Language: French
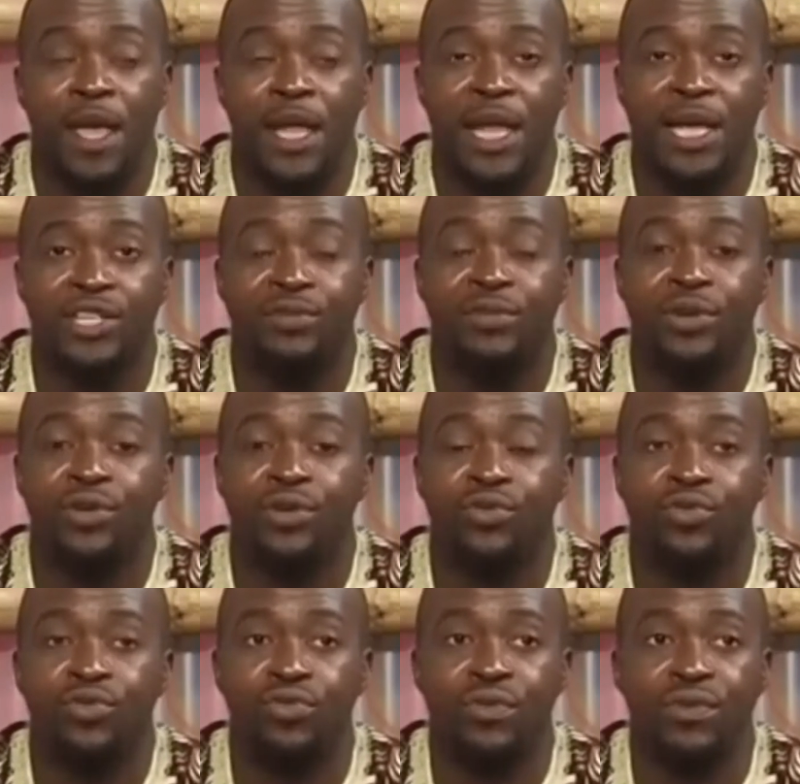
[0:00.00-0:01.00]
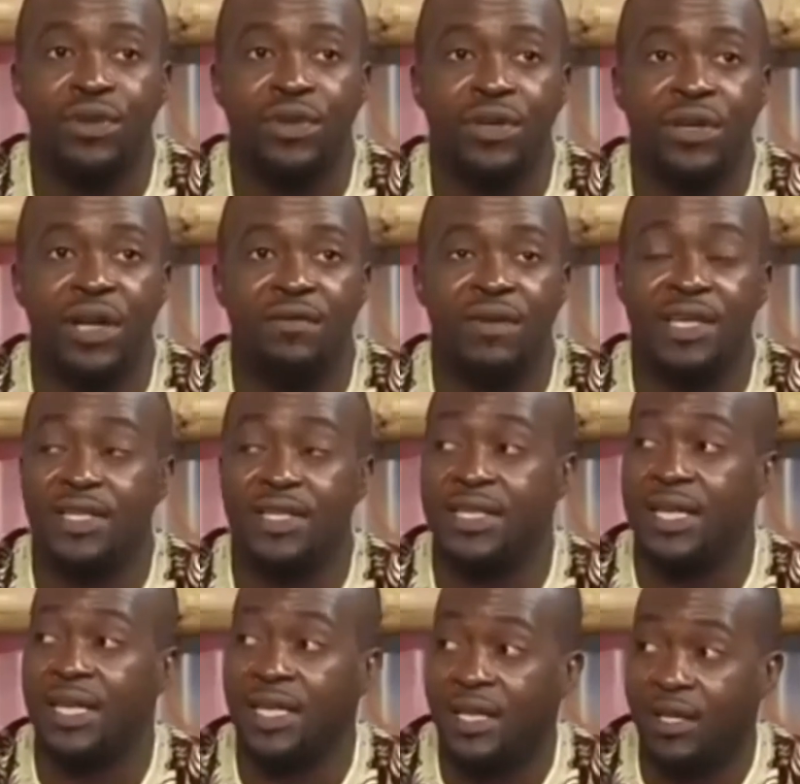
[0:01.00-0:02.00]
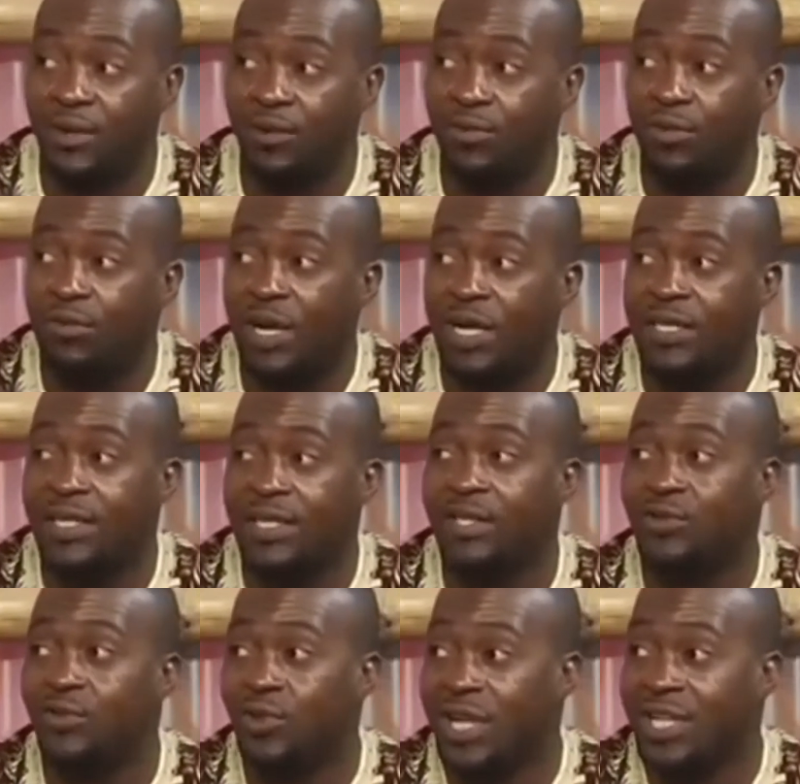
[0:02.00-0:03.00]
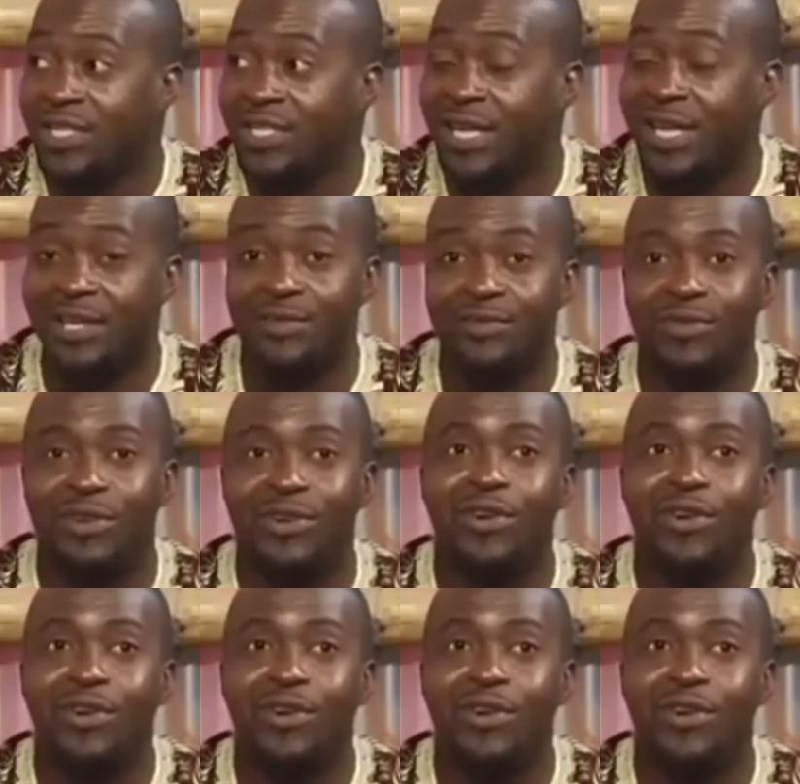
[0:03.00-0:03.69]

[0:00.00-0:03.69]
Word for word: là, je me retrouve euh, avec Zélé, le bombardier, sur la scène.